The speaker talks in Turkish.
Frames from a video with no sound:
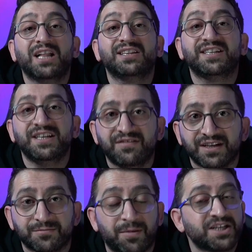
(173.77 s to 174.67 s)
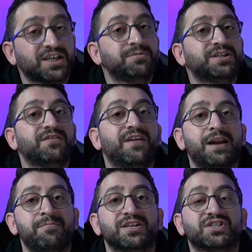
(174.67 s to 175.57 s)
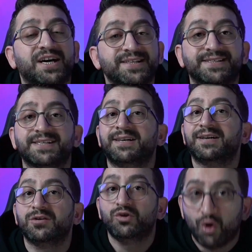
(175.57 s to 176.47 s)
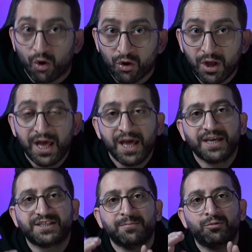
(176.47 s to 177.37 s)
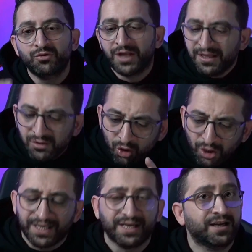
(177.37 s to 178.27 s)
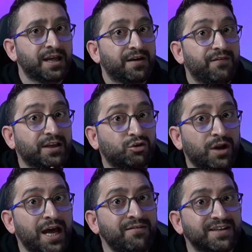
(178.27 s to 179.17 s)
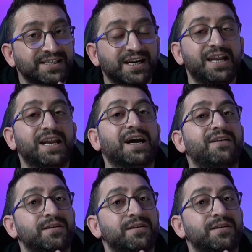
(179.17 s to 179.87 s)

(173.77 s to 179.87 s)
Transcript: 6'yı verir. Başka bir şey verme şansı yok. İşte bundan dolayı Vektörel ve skaler